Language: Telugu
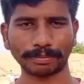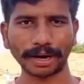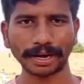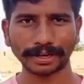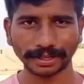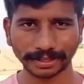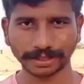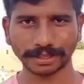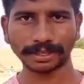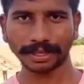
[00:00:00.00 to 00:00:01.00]
పాలు
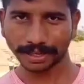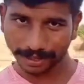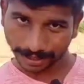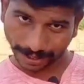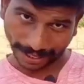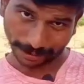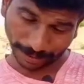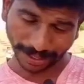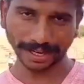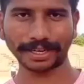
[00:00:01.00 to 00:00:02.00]
అనేది హైట్
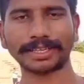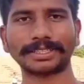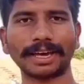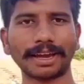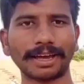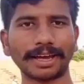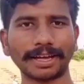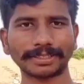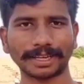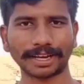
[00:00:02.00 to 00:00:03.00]
పెరగడానికి చాలా
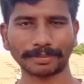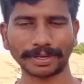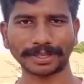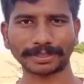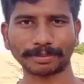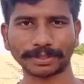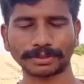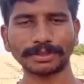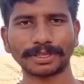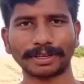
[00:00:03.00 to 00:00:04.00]
సహాయపడుతుందని
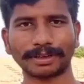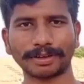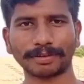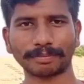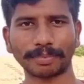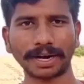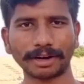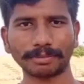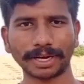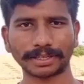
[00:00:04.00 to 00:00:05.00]
చెప్పచ్చు
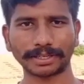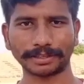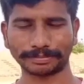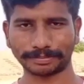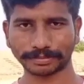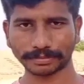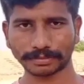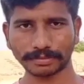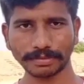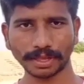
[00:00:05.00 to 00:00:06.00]
పాలు మనకి
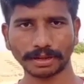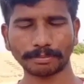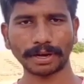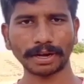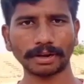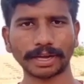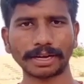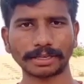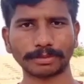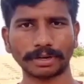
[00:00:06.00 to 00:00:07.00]
పాలలో
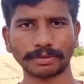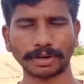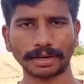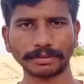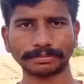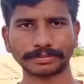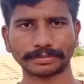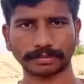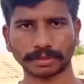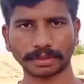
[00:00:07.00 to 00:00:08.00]
కాల్షియం ఉండడం వలన
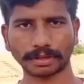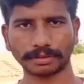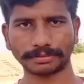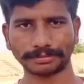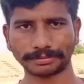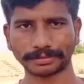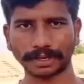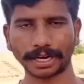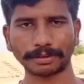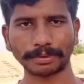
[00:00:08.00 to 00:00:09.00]

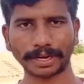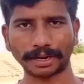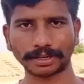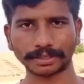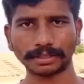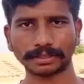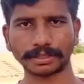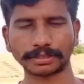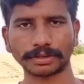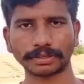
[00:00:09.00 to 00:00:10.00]
హైట్ పెరగడానికి
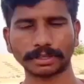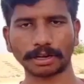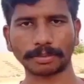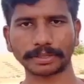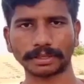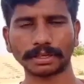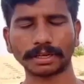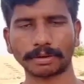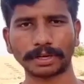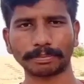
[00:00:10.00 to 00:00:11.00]
ఎంతగానో సహాయపడుతుంది
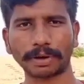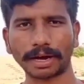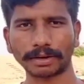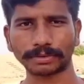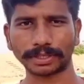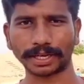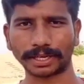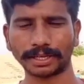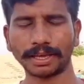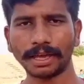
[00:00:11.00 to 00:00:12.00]
కాబట్టి పాలు
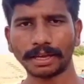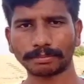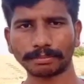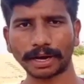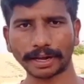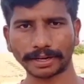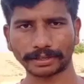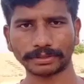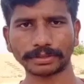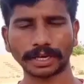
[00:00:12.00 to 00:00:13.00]
డైలీ
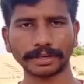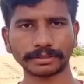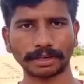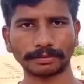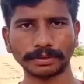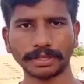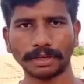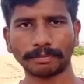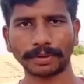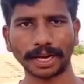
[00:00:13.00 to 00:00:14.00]
మార్నింగ్ సాయంత్రం
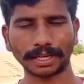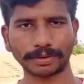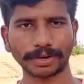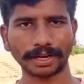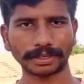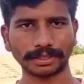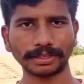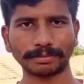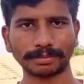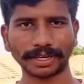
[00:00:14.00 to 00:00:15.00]
పిల్లలకి ఇవ్వడానికి
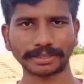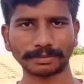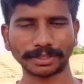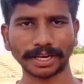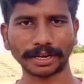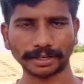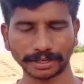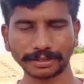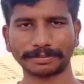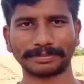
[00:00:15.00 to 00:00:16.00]
ప్రయత్నం చేయండి